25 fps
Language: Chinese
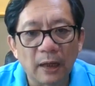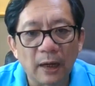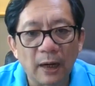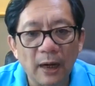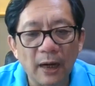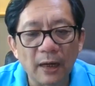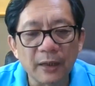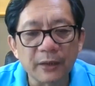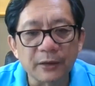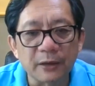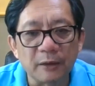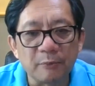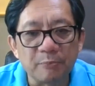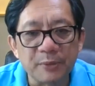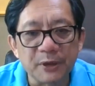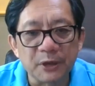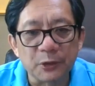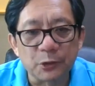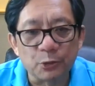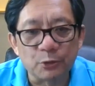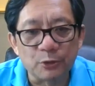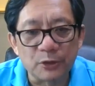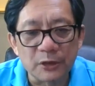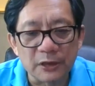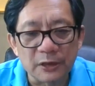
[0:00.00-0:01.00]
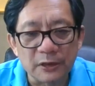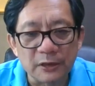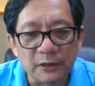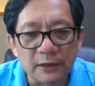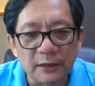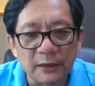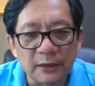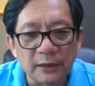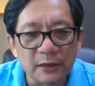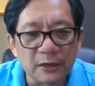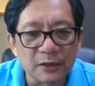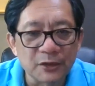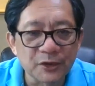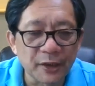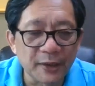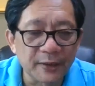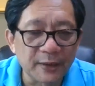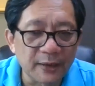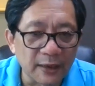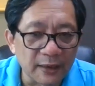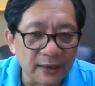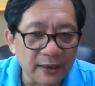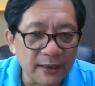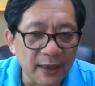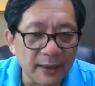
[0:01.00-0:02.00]
二者必居其一。现
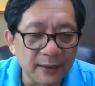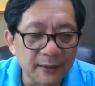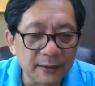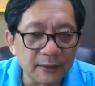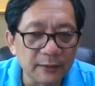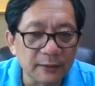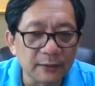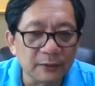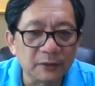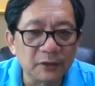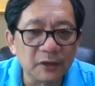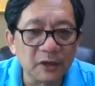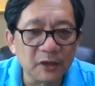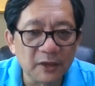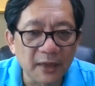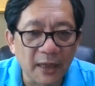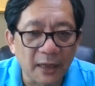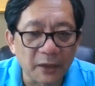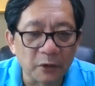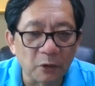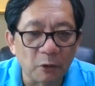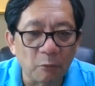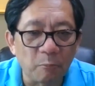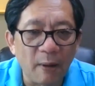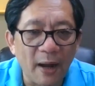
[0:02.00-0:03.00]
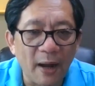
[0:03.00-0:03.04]
场验证，地下有